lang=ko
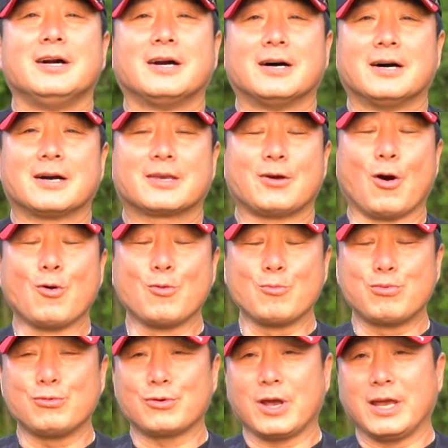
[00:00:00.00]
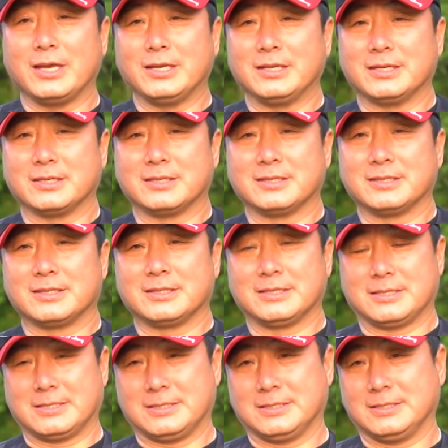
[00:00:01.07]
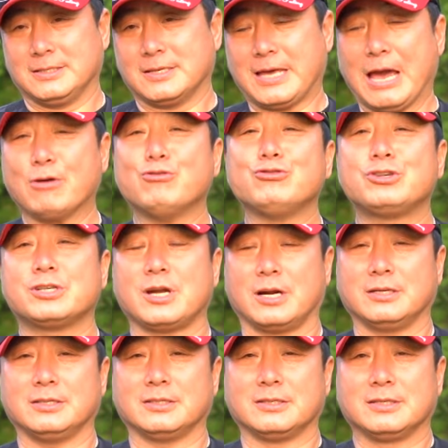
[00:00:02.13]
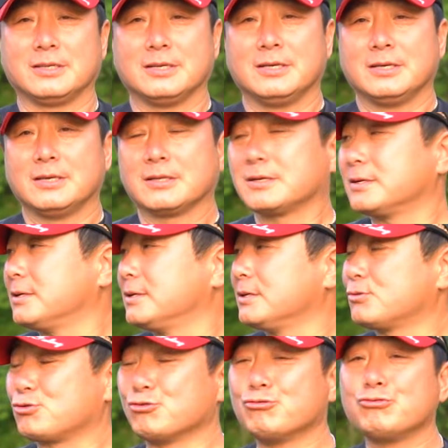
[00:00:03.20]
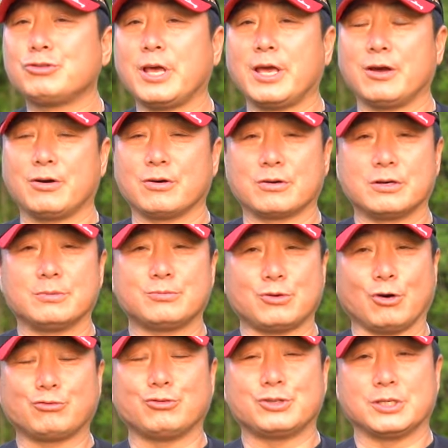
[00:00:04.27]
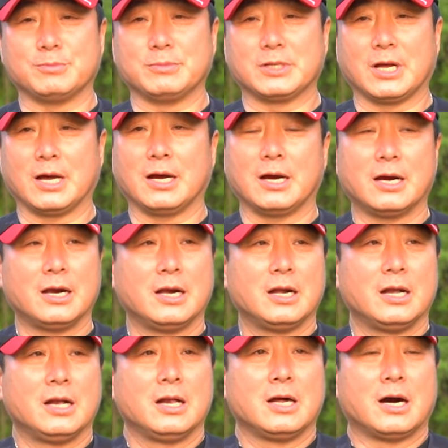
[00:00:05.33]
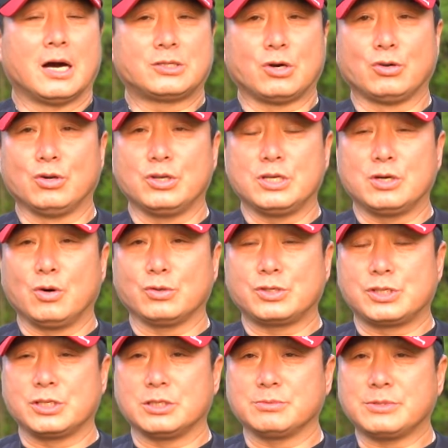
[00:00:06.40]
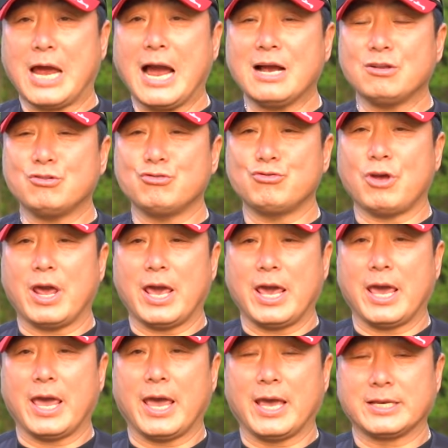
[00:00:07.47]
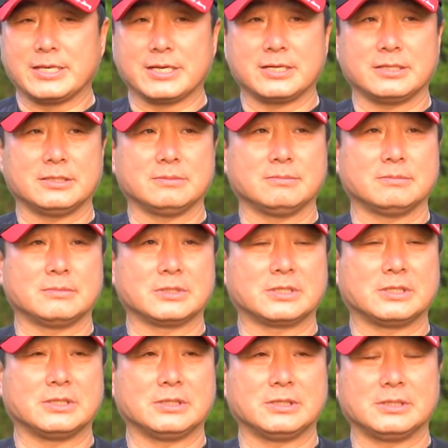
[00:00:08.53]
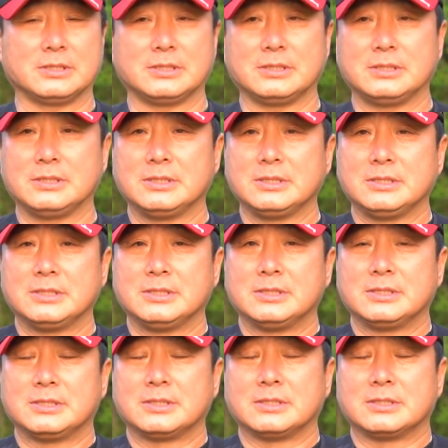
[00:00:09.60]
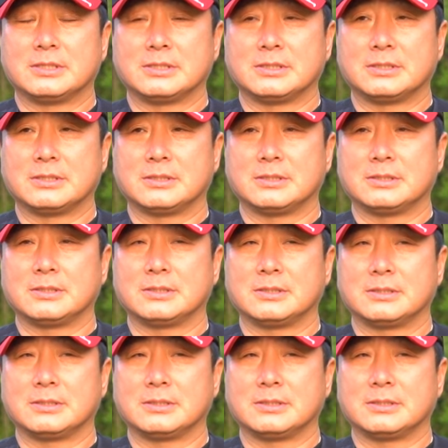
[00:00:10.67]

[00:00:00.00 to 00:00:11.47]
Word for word: 어, 경북에 있는 그 개운지라는 그 중대형급 저수지입니다 아, 저는 이곳 지금 상류에 지금 그 어,